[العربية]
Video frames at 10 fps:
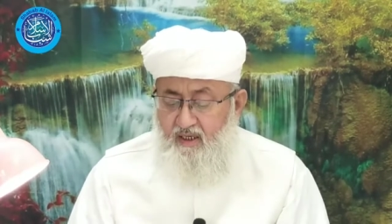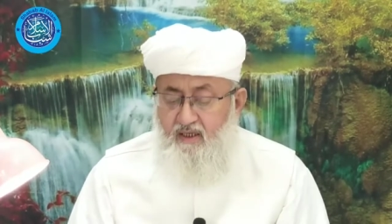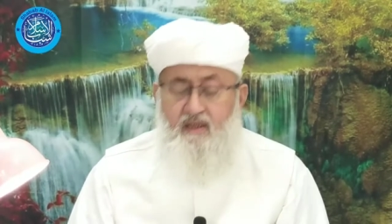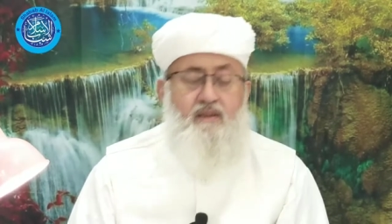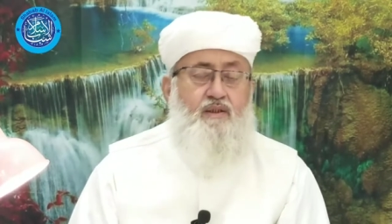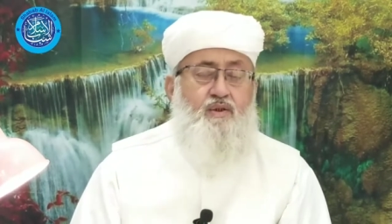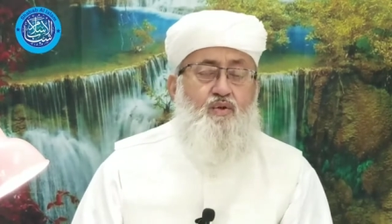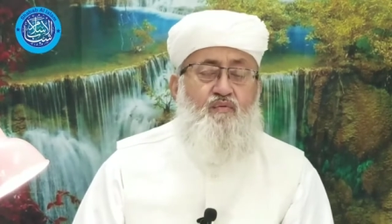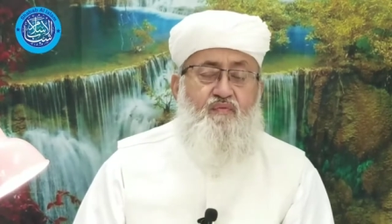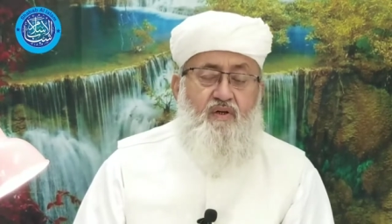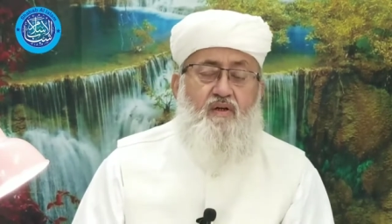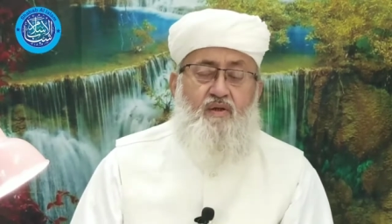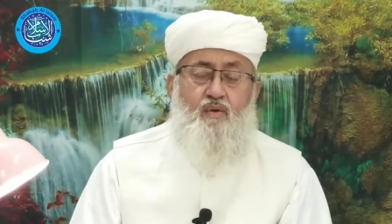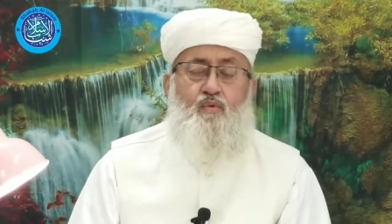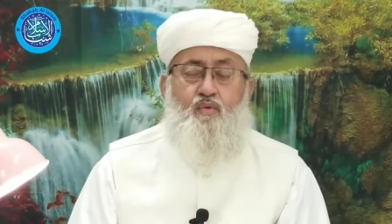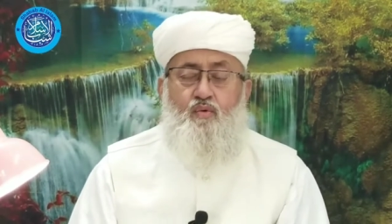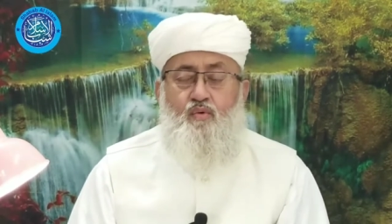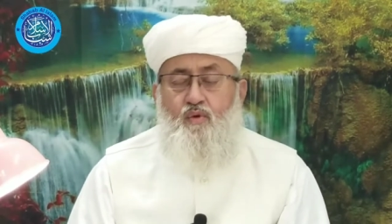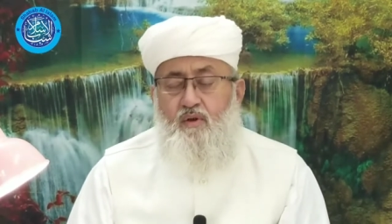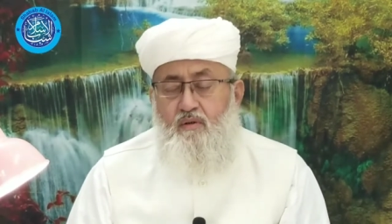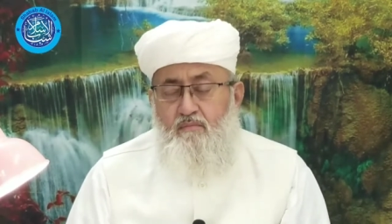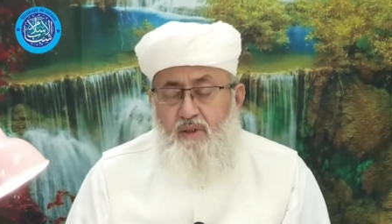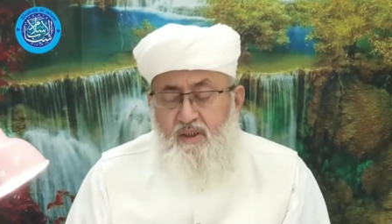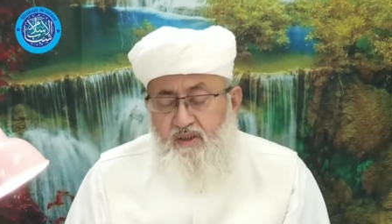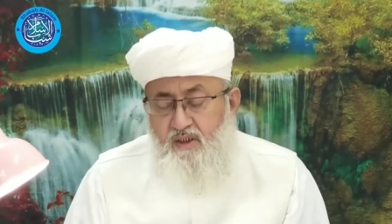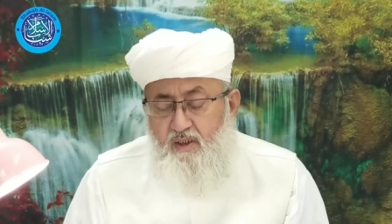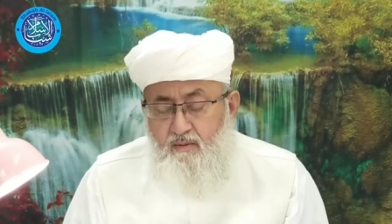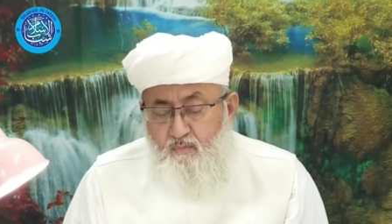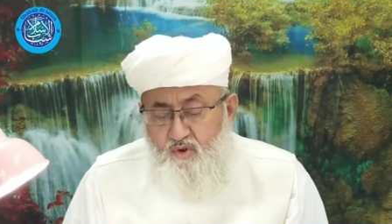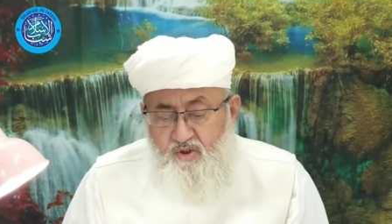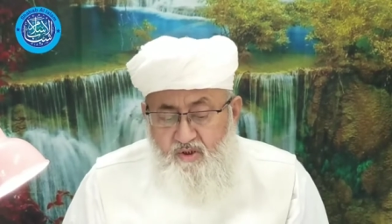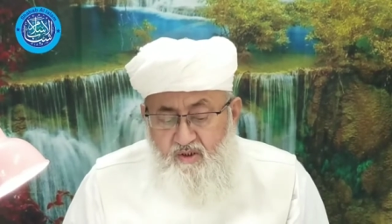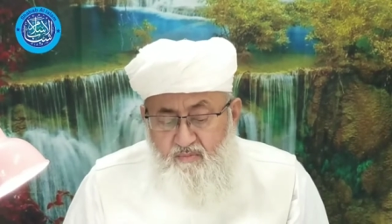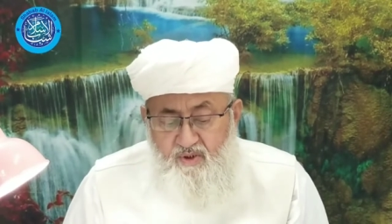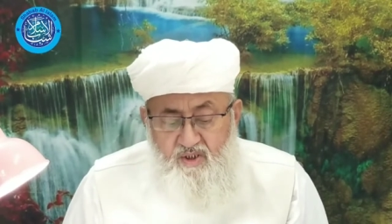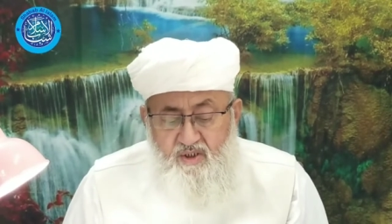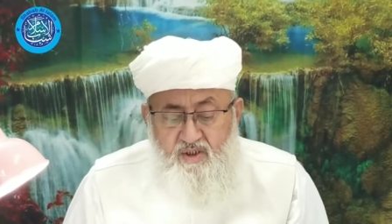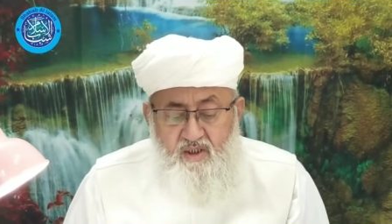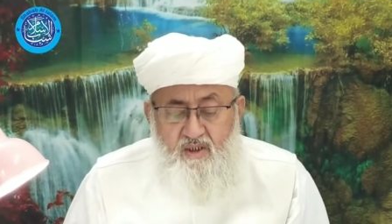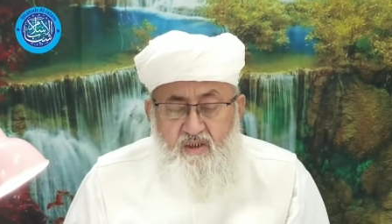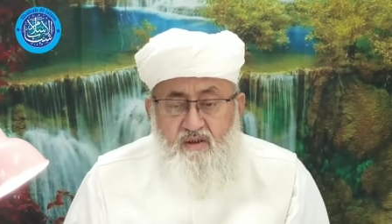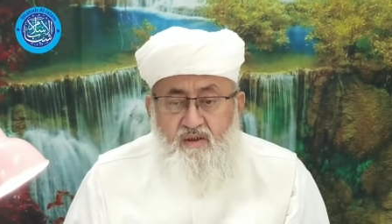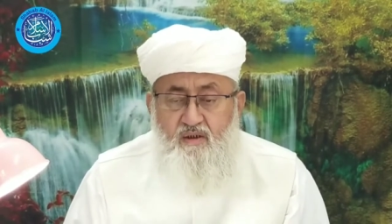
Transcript: أي الذي يفرق بين المسلمين